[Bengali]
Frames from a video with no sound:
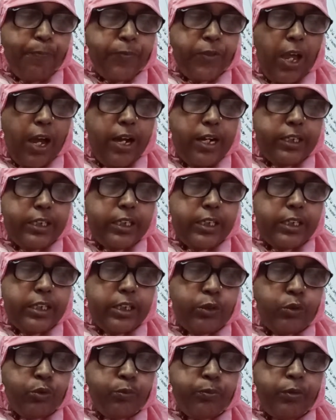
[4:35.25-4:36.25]
তাহাকে কি
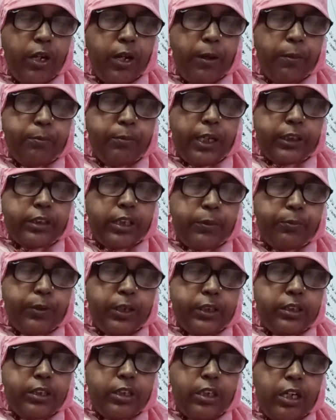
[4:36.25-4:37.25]
তোমরা মাথা
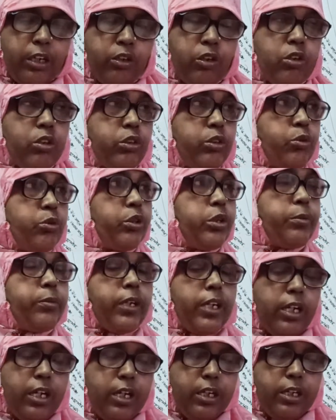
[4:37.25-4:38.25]
পাতিয়া গ্রহণ করিবে
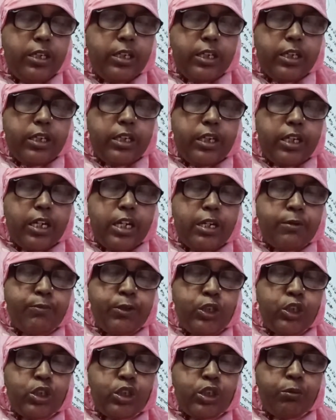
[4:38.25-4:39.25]
না এই
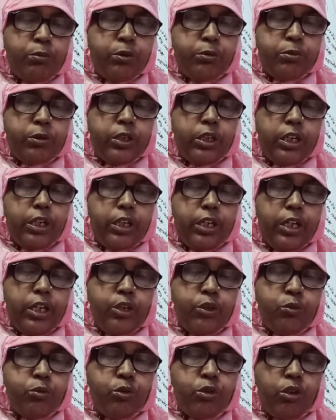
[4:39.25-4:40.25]
বিশ্বভুবনে
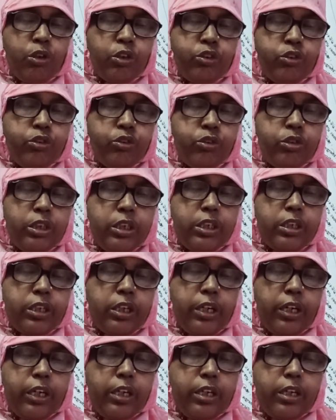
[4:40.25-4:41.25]
এই দূর
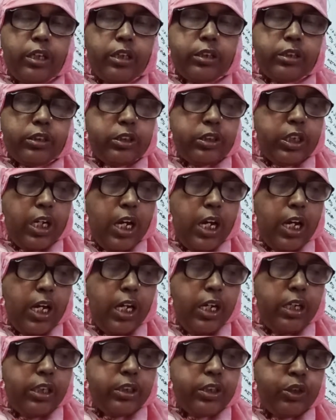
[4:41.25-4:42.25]
অন্তরিককে যাহা
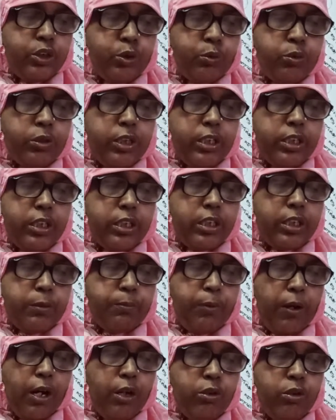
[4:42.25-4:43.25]
কিছু দেখিতে
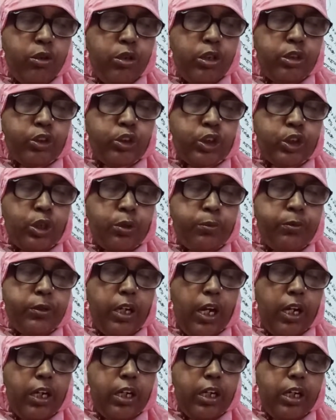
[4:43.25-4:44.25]
পাও সবই
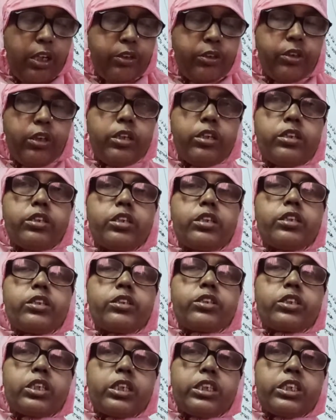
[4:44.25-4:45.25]
আল্লাহর
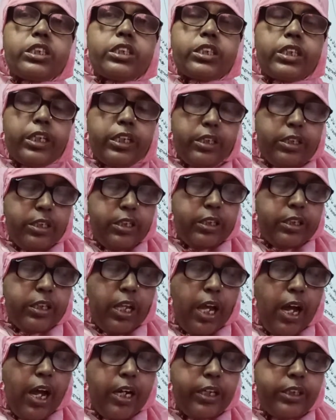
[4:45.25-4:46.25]
সৃষ্টি
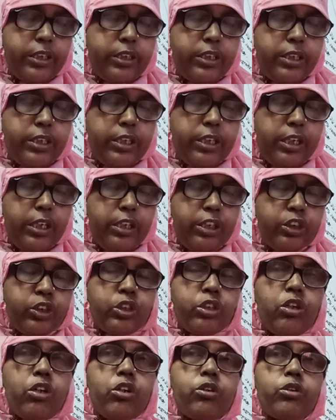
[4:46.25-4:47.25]
তাহারি দিকে
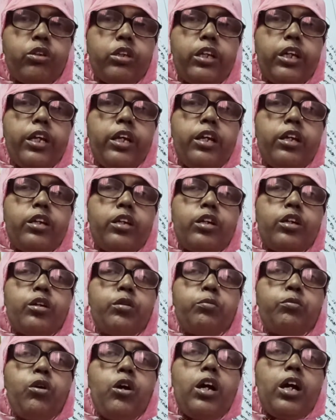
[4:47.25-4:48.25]
সকলের
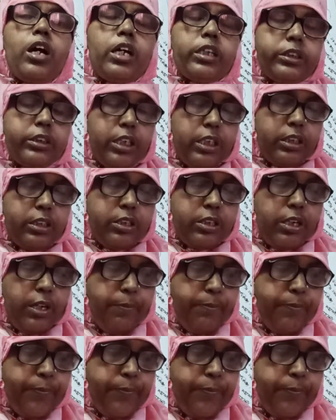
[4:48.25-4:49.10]
মহাযাত্রা